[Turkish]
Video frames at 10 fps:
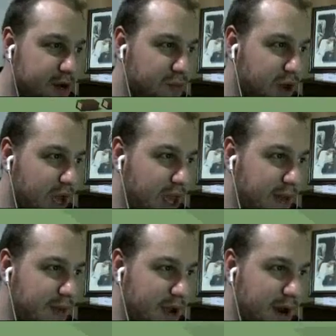Buraya
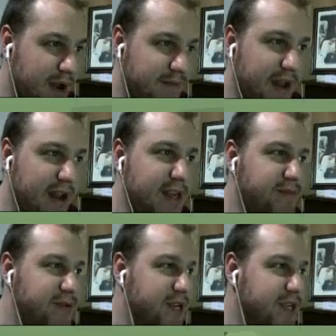yemekhane falan
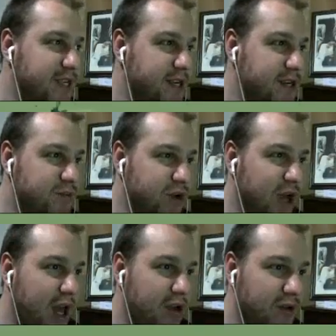yapacağız.
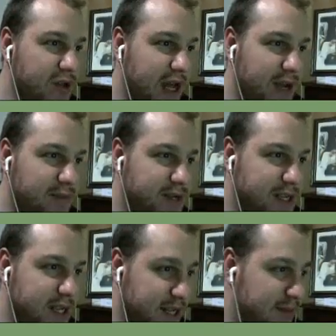Buraya yollar
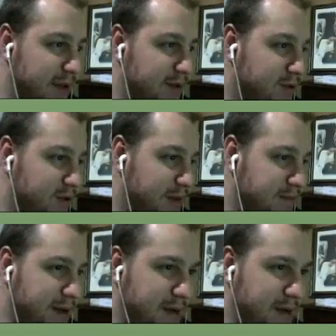yapacağız. Hatta ben yol yapmaya